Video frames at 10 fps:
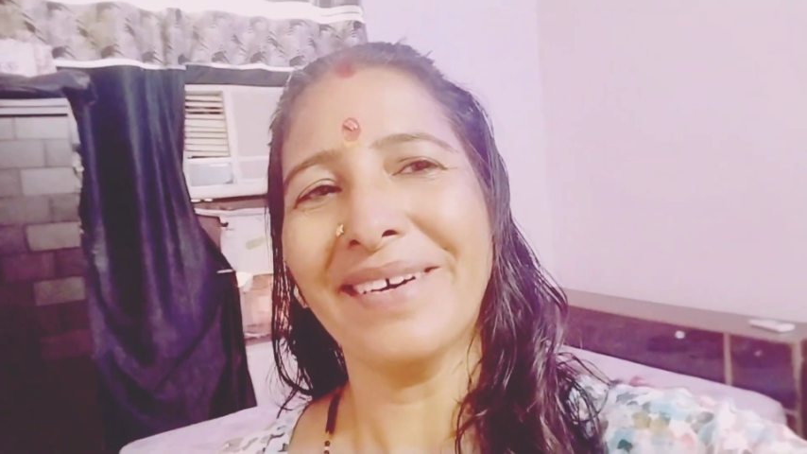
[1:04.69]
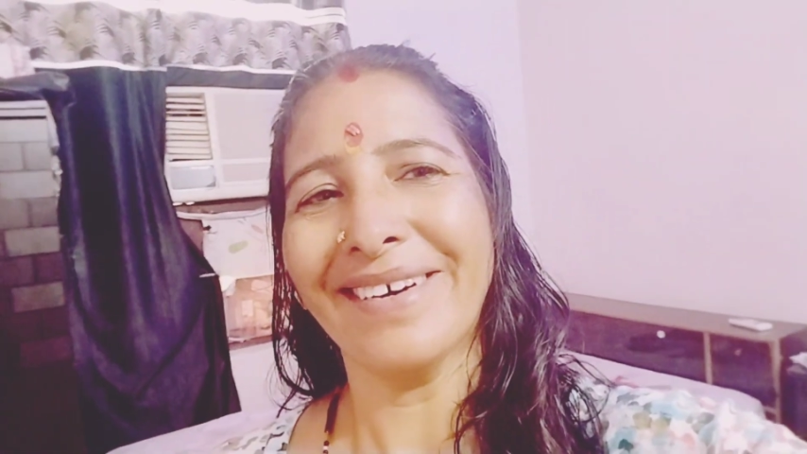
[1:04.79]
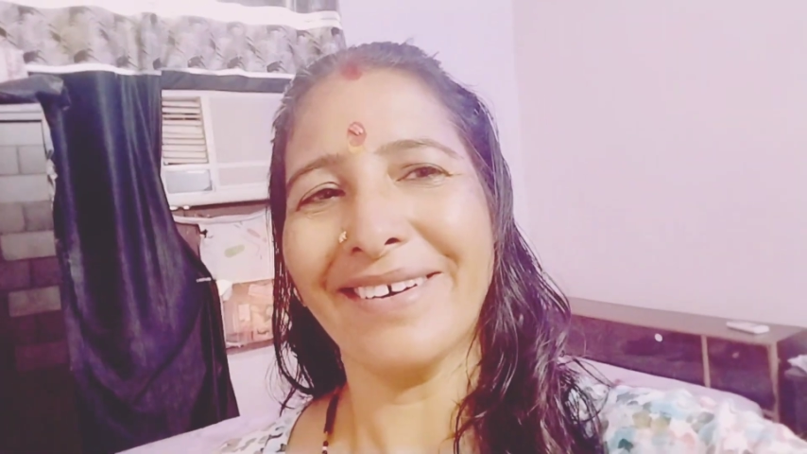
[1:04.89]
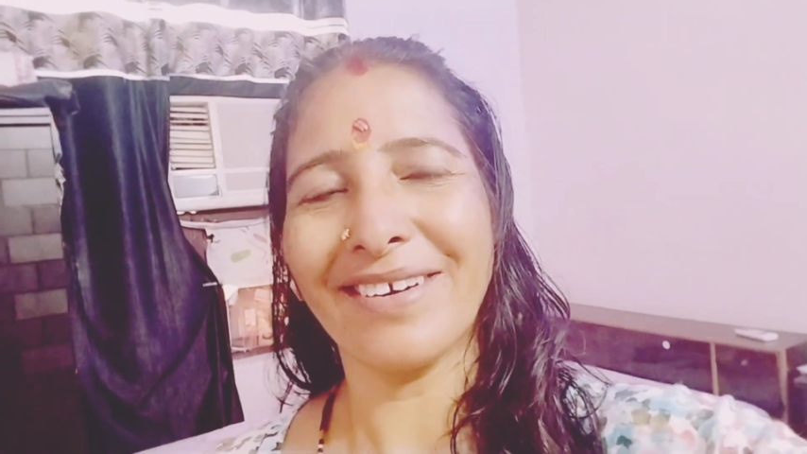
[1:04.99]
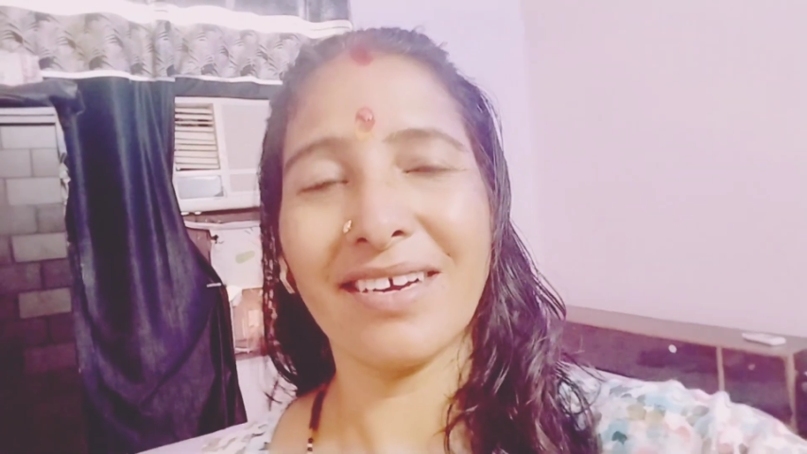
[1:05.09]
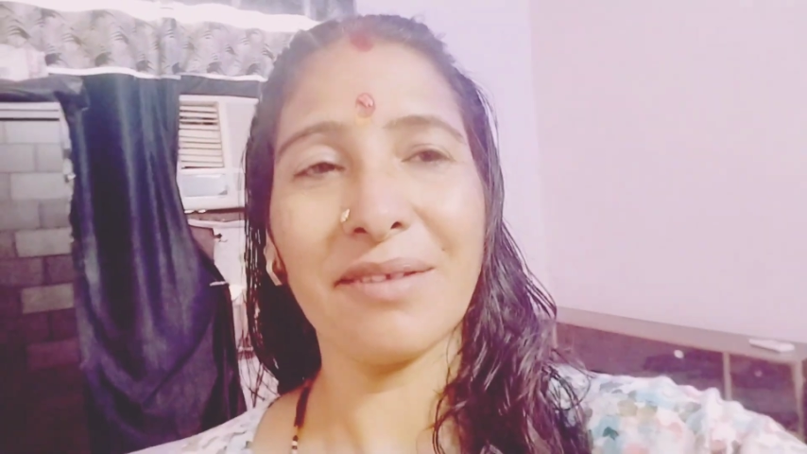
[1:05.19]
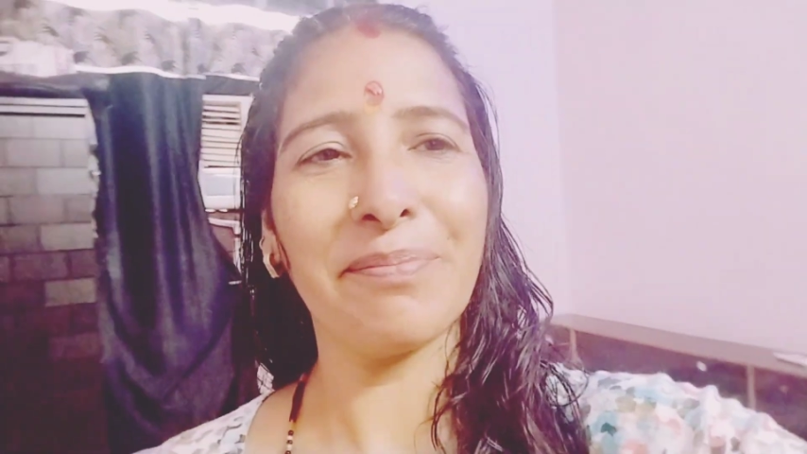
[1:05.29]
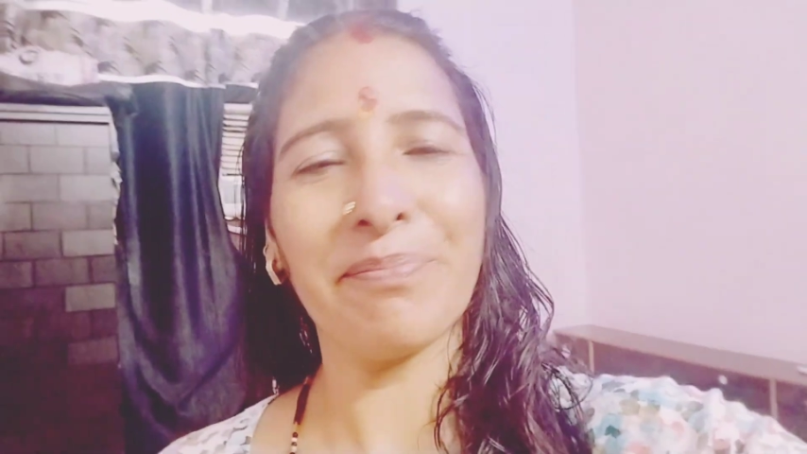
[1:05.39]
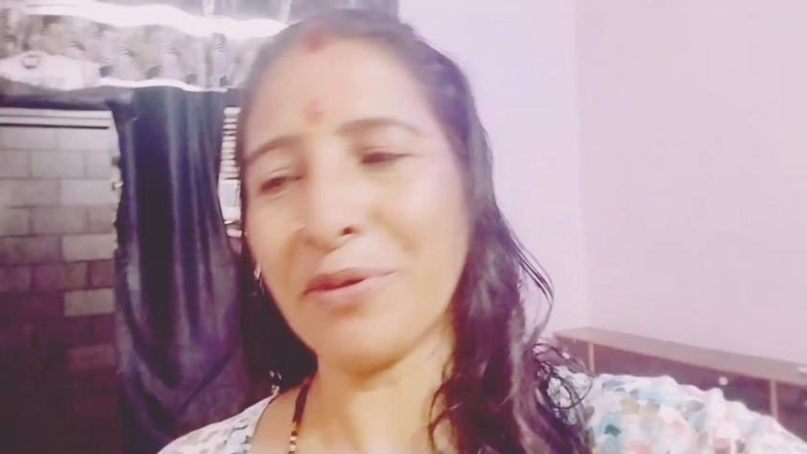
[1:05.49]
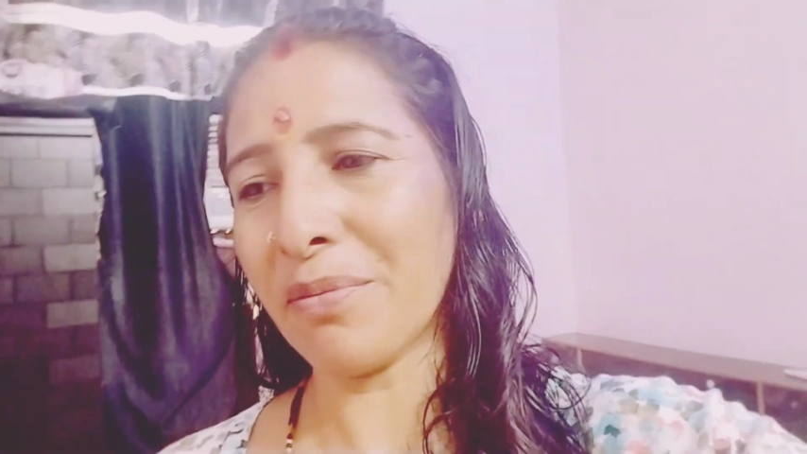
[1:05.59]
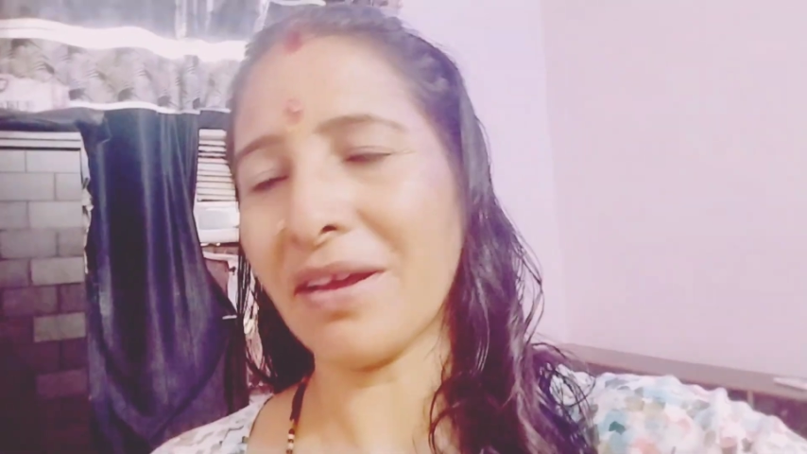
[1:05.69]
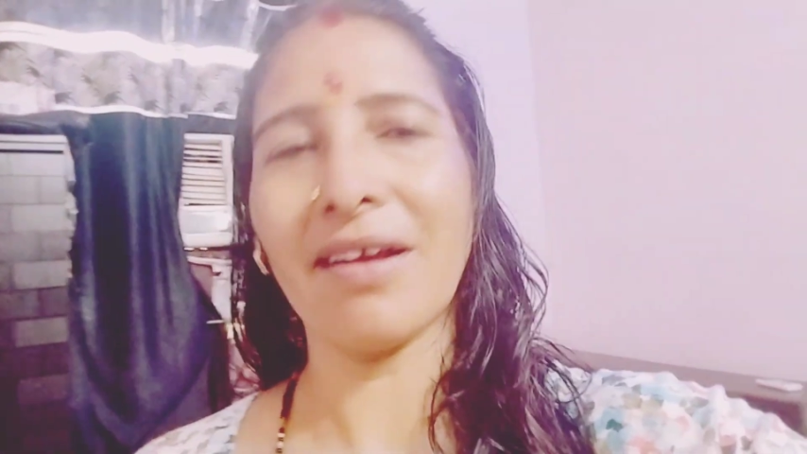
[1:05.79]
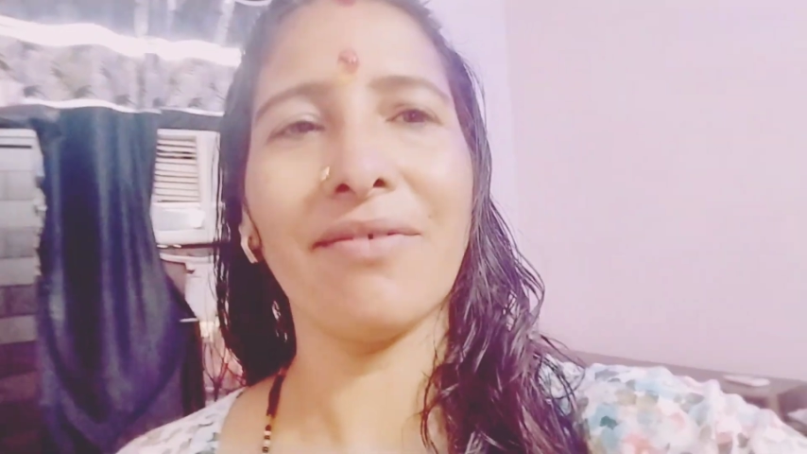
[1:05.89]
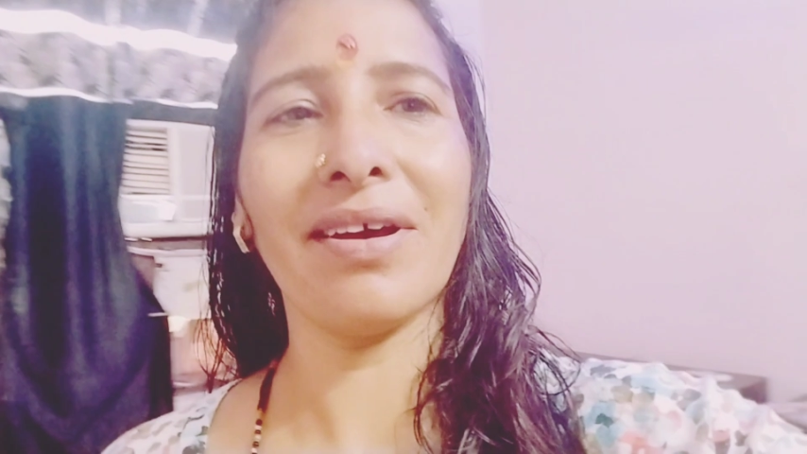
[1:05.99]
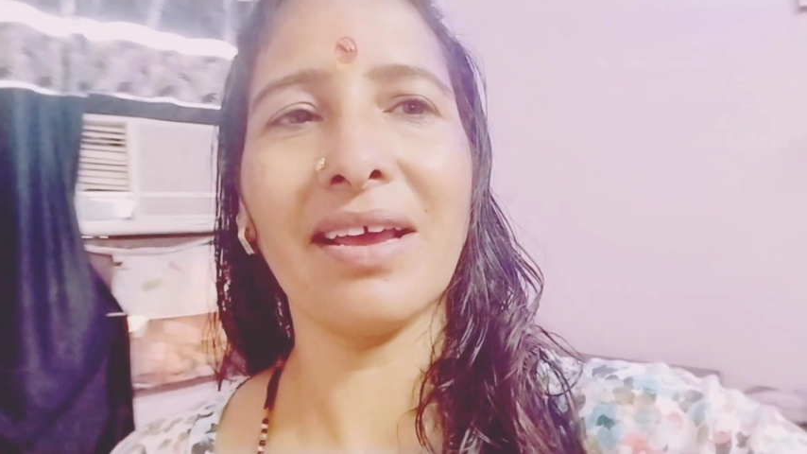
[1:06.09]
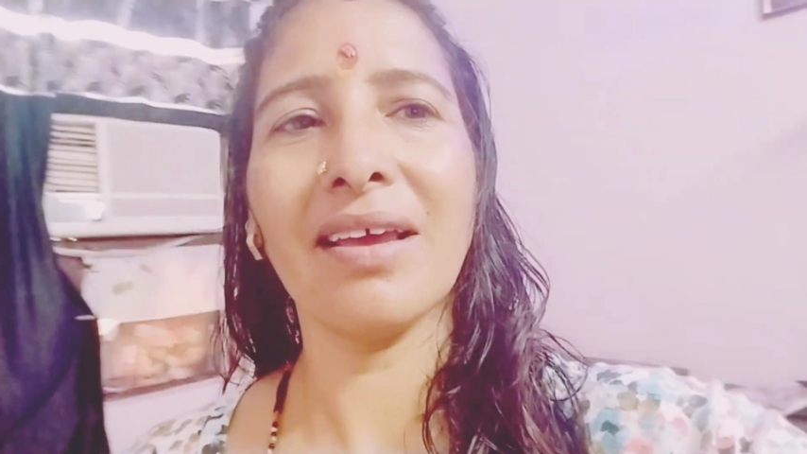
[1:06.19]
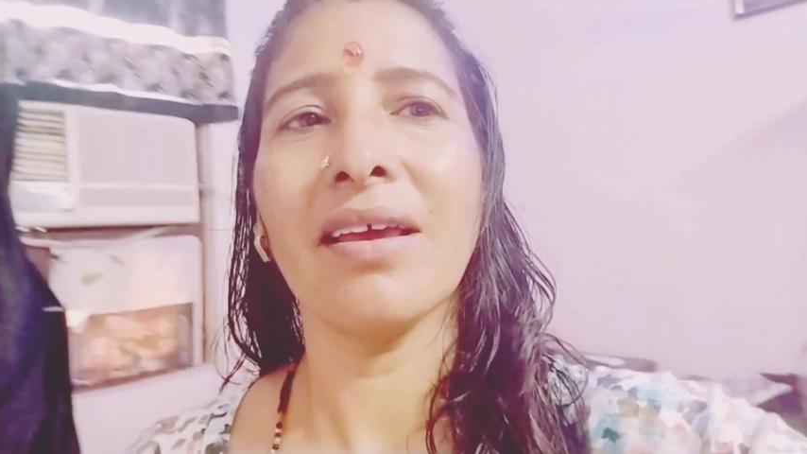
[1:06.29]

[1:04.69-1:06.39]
और घर पूरा बिखरा हुआ है